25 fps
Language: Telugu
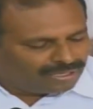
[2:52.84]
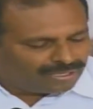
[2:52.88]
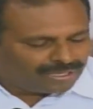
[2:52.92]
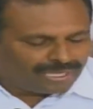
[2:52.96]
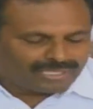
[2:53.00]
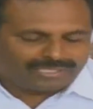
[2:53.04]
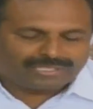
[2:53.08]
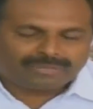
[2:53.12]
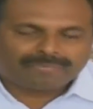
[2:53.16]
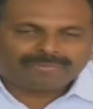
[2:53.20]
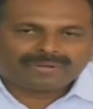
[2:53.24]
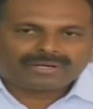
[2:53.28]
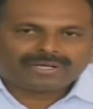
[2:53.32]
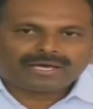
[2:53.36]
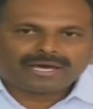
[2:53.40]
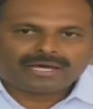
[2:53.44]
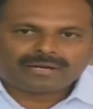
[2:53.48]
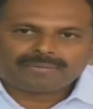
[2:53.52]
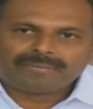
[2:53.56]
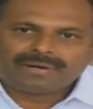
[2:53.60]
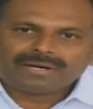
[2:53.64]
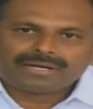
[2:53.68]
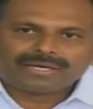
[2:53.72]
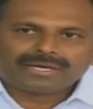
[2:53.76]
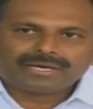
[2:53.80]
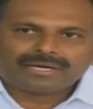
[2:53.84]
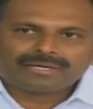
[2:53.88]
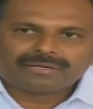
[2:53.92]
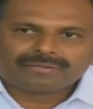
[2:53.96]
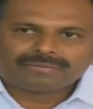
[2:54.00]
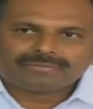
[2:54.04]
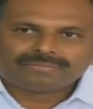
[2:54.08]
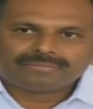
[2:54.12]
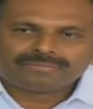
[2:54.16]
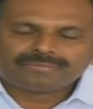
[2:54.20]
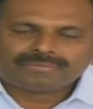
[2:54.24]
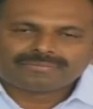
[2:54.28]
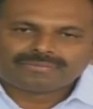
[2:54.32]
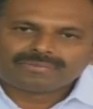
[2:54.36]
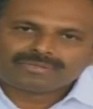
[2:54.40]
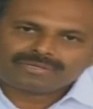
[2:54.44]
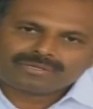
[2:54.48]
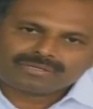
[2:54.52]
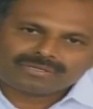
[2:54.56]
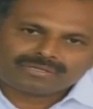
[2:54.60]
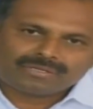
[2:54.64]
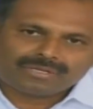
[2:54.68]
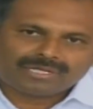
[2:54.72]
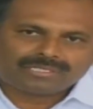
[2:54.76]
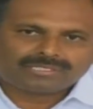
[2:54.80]
నష్టపరిహారం అడిగారు
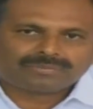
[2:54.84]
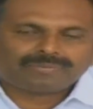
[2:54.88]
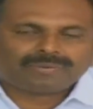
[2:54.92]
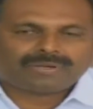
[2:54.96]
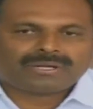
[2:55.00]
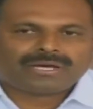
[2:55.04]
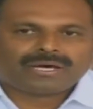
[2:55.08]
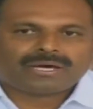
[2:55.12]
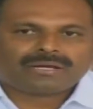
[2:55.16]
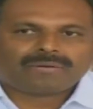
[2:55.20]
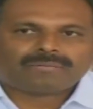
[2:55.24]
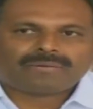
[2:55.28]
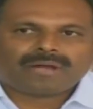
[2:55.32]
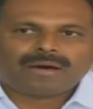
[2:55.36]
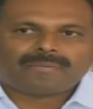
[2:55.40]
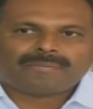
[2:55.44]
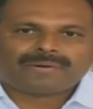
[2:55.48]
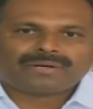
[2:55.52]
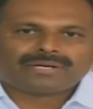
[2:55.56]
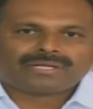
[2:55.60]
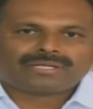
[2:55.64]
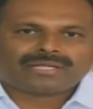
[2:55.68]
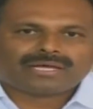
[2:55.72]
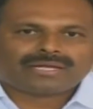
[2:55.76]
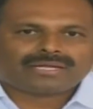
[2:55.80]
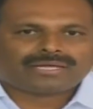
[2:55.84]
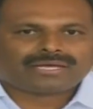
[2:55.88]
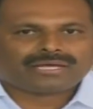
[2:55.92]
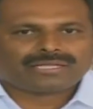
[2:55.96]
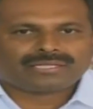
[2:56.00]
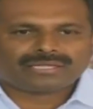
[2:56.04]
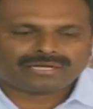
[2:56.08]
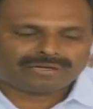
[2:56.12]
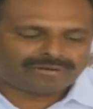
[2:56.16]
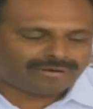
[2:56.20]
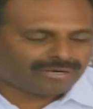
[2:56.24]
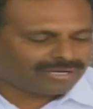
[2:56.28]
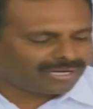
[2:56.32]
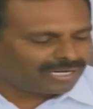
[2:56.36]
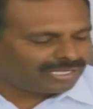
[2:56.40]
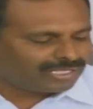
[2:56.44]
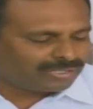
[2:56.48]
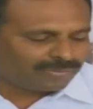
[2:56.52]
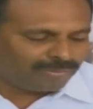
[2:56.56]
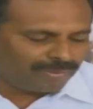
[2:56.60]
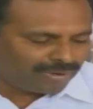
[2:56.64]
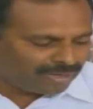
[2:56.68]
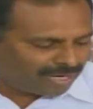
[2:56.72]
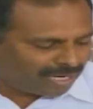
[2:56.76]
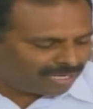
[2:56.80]
నష్టపరిహారం రాబట్టేదానికి అందరం కూడా కలిసి
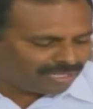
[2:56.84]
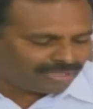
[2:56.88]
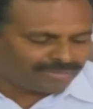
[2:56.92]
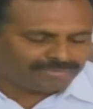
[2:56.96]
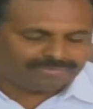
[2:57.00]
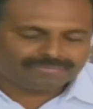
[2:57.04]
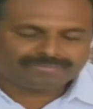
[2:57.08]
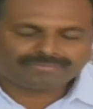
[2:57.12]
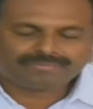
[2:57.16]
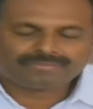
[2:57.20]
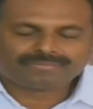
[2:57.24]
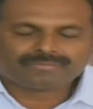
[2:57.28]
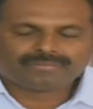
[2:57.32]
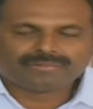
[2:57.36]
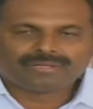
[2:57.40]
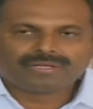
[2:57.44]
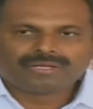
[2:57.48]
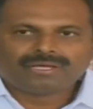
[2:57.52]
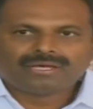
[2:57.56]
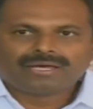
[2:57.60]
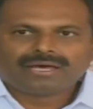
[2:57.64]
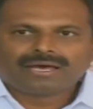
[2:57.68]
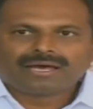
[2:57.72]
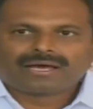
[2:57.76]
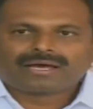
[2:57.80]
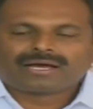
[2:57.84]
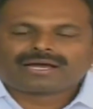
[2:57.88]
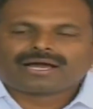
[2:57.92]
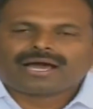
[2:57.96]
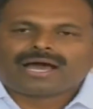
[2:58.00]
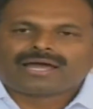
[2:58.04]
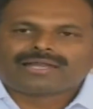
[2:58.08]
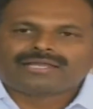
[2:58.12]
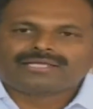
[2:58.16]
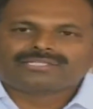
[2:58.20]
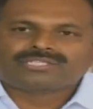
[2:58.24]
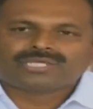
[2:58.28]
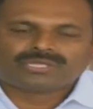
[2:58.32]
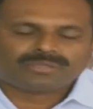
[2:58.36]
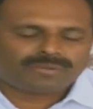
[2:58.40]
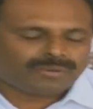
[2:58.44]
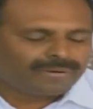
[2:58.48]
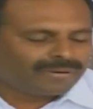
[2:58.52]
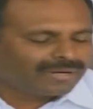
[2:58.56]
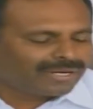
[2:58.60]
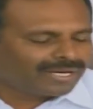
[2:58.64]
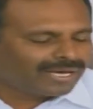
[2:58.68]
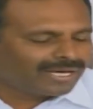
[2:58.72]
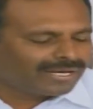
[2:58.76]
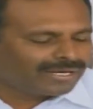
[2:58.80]
పోరాడదాం కానీ
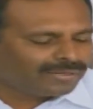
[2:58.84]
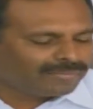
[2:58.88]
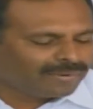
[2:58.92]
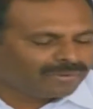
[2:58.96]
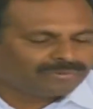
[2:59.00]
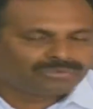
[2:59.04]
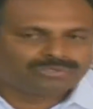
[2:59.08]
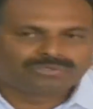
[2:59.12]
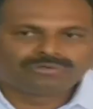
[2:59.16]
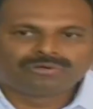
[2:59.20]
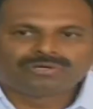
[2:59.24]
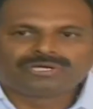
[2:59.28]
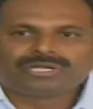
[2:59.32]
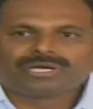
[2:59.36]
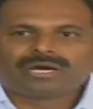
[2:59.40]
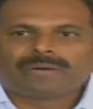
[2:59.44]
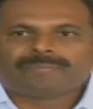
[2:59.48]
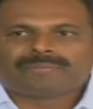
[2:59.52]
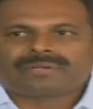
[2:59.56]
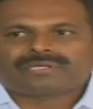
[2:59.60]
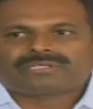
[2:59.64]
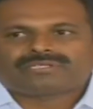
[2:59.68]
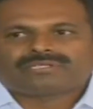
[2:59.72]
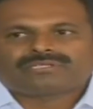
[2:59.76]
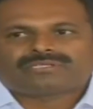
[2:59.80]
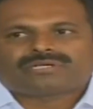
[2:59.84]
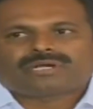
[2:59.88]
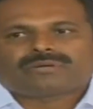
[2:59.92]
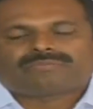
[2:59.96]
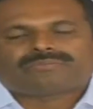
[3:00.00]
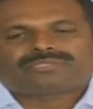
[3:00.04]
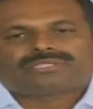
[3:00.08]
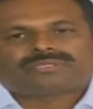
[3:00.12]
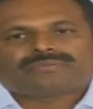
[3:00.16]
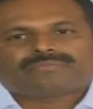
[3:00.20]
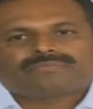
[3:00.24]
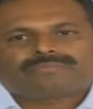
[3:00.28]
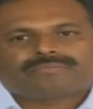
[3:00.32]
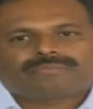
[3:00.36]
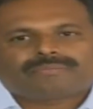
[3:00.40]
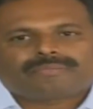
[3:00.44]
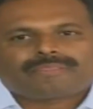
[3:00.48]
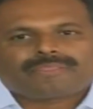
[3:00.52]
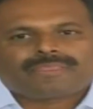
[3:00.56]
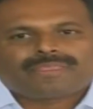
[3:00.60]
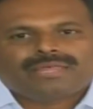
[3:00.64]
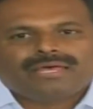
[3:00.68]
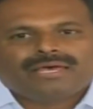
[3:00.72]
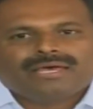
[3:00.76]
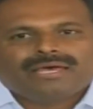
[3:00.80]
చంద్రబాబు గారిని మేము సూటిగా ప్రశ్నించిన అంశం
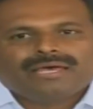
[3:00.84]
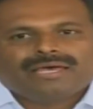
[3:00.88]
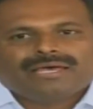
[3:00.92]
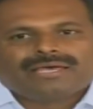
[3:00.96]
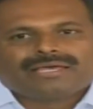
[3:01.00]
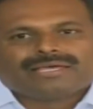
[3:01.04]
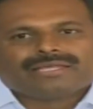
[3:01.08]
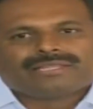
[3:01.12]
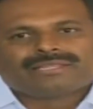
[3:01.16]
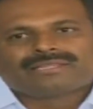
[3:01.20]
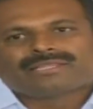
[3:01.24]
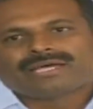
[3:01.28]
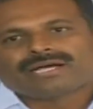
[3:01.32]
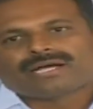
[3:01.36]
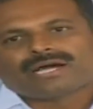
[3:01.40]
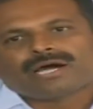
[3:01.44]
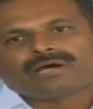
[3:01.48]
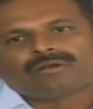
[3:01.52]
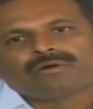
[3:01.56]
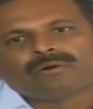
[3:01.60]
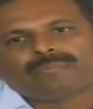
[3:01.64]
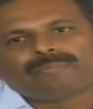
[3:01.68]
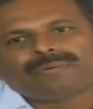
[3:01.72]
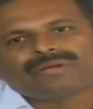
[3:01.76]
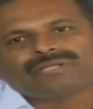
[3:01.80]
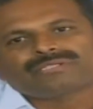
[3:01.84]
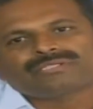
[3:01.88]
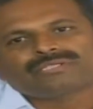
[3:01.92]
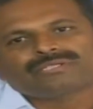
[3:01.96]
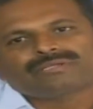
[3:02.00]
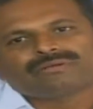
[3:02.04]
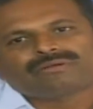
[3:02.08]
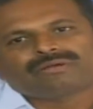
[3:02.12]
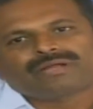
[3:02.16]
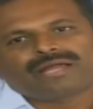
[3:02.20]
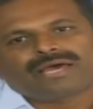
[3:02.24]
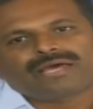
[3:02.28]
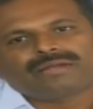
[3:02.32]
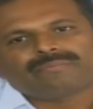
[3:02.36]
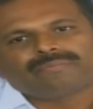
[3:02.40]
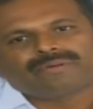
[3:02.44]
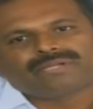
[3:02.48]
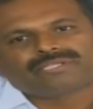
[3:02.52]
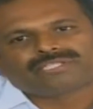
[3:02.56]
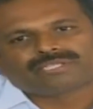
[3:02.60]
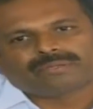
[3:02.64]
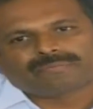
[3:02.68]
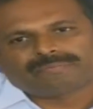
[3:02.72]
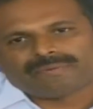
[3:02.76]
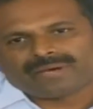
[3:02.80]
ఇంత కరువు పరిస్థితులు ఉన్నాయని
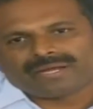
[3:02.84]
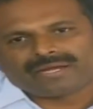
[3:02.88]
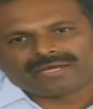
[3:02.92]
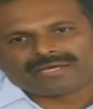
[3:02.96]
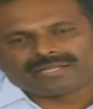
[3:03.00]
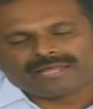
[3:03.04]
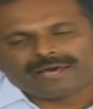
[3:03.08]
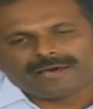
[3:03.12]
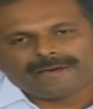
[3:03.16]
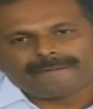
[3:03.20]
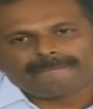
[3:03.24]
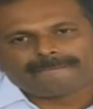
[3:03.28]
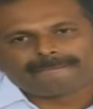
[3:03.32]
మీరు చెప్పారు కదా